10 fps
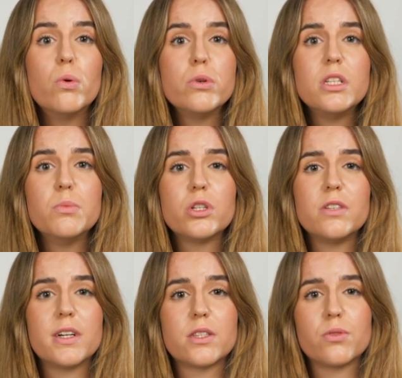und die
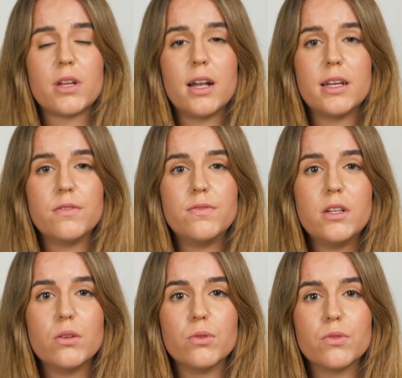motivationale
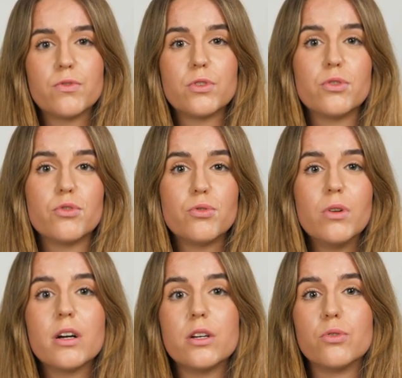Entwicklung von
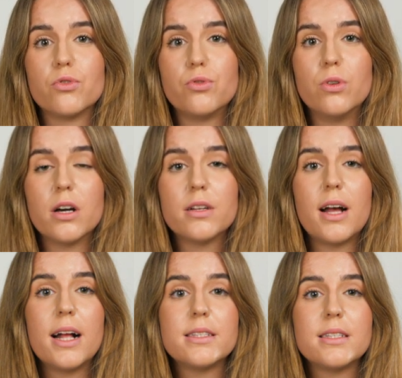Schülerinnen und
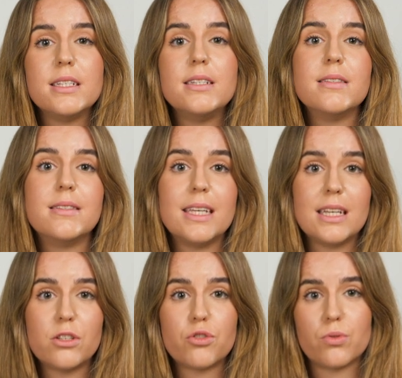Schülern als die
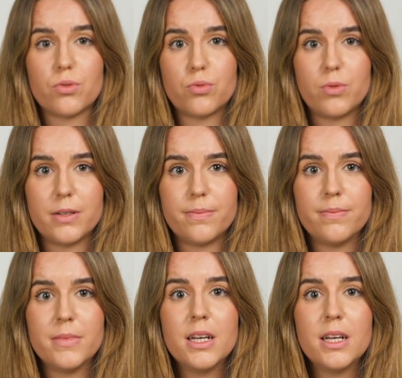Sichtstrukturen.